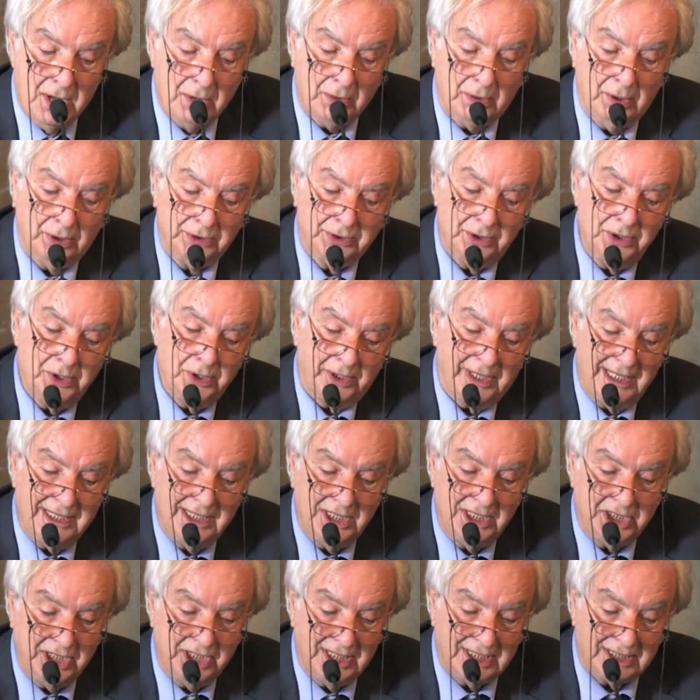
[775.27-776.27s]
contro gli
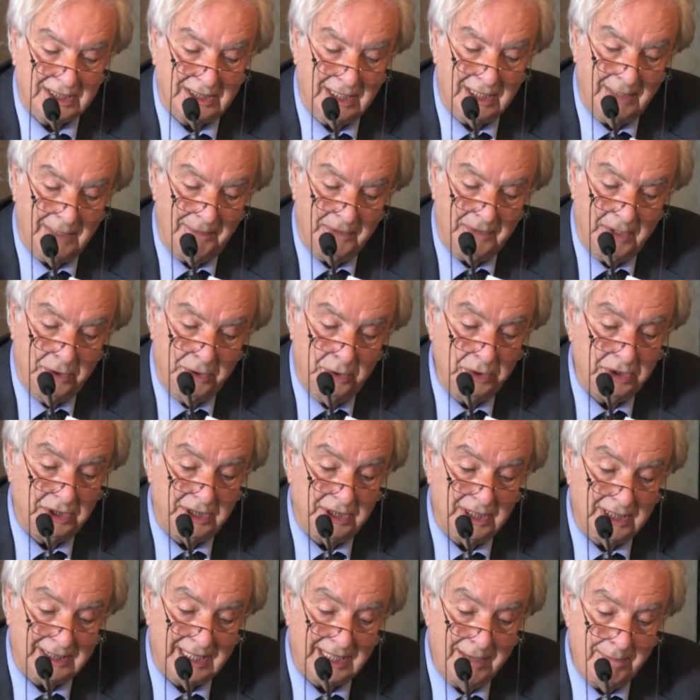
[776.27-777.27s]
organicisti di
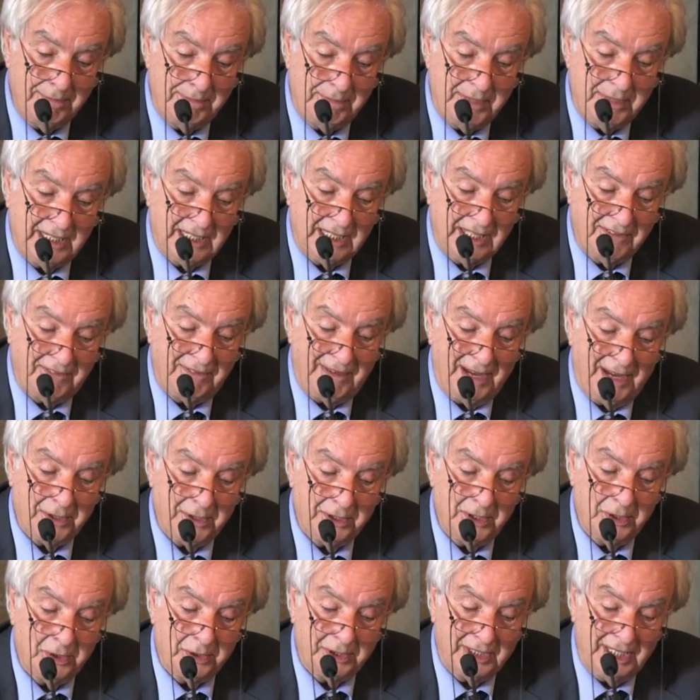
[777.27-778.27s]
tutti i tempi che
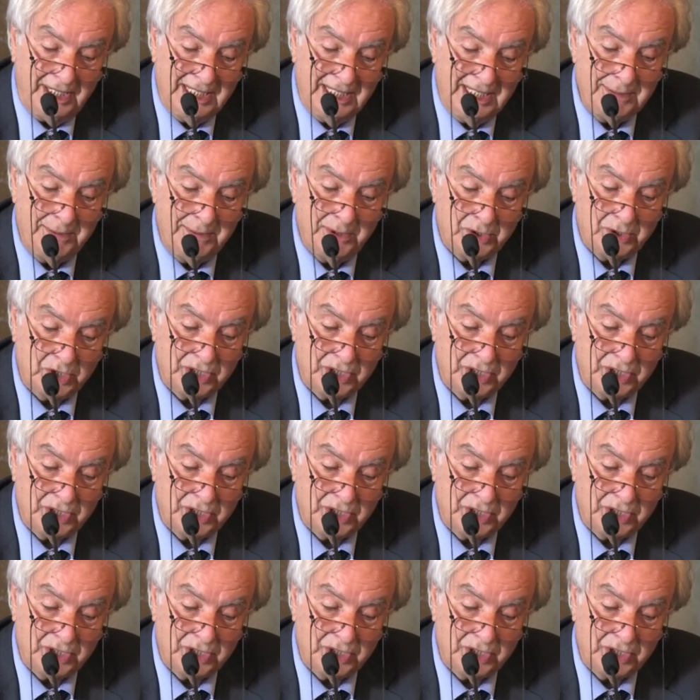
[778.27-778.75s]
fanno degli organismi